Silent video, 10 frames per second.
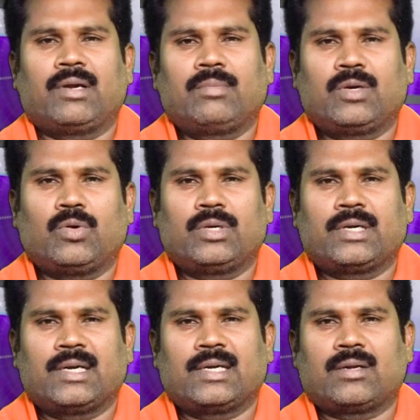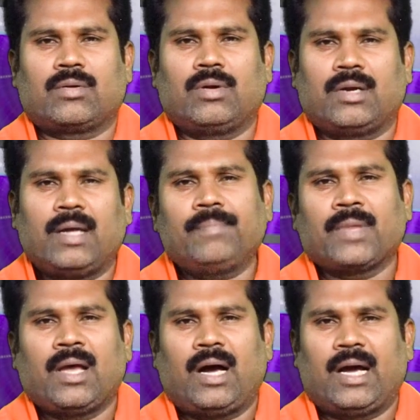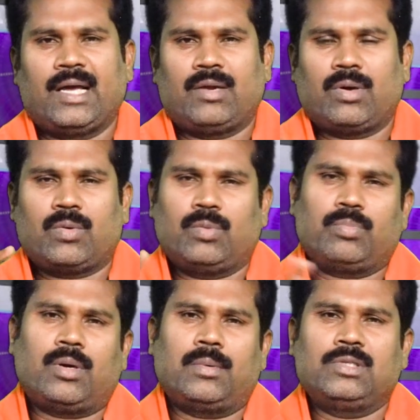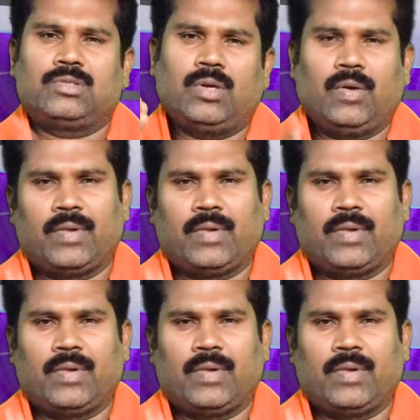வறுமை கோட்டுக்கு எடுக்கிறவங்களுக்குலாம் ஆயிரம் ரூபா கொடுப்போம் அப்படின்னு சொல்லி